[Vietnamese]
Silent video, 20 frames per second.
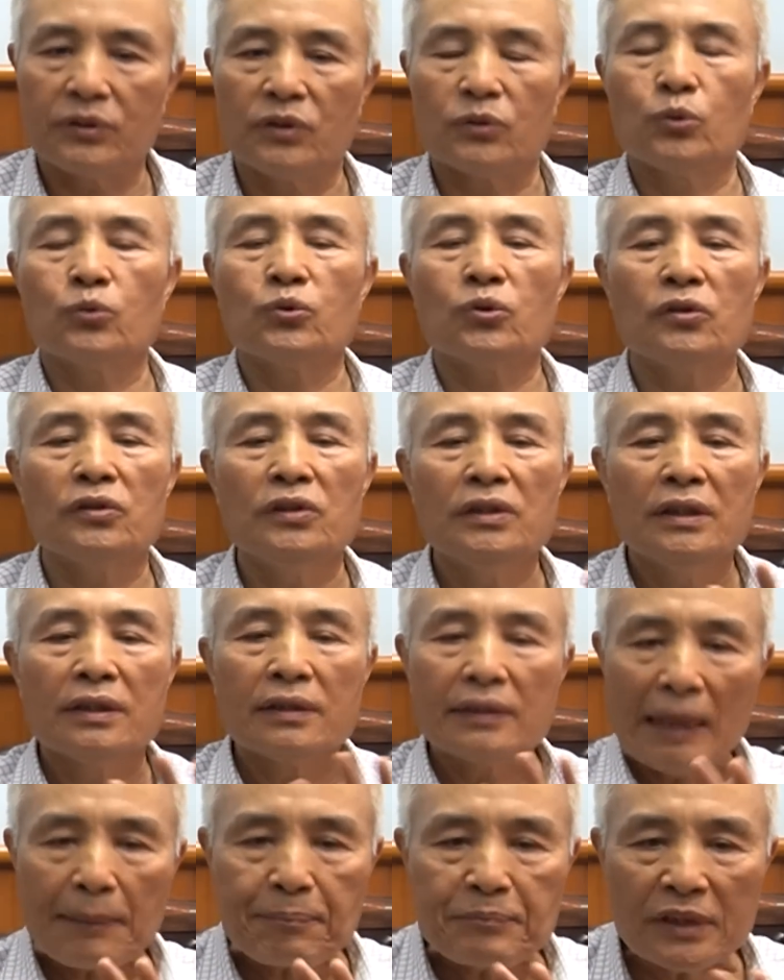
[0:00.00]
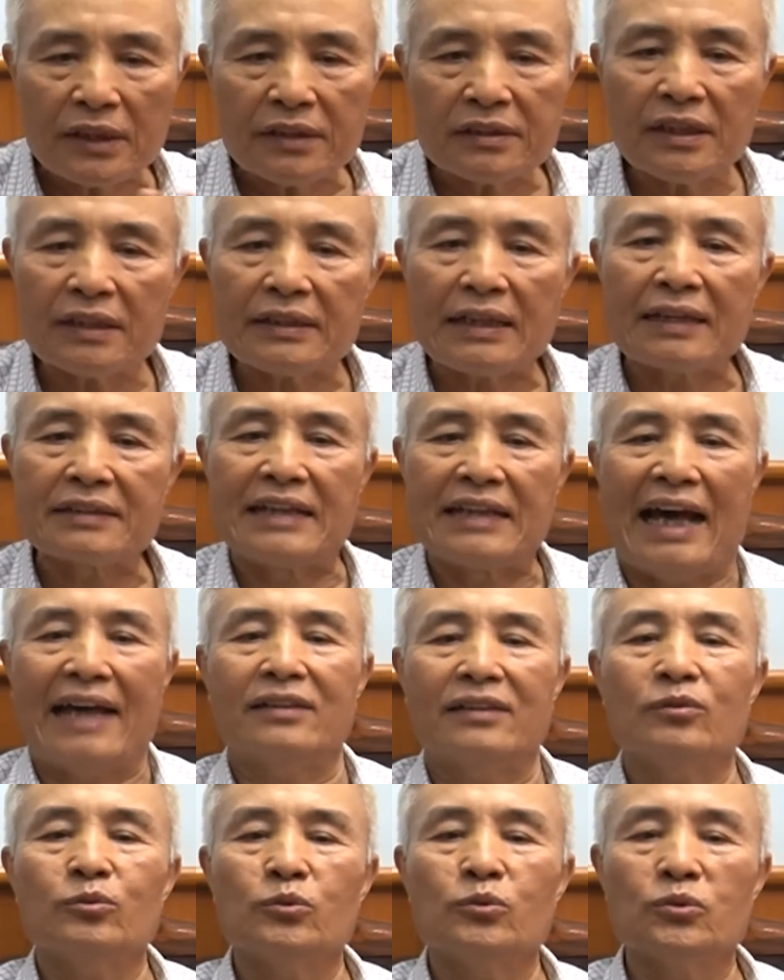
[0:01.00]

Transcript: Thì chúng tôi đắp những cái xe tăng giả xong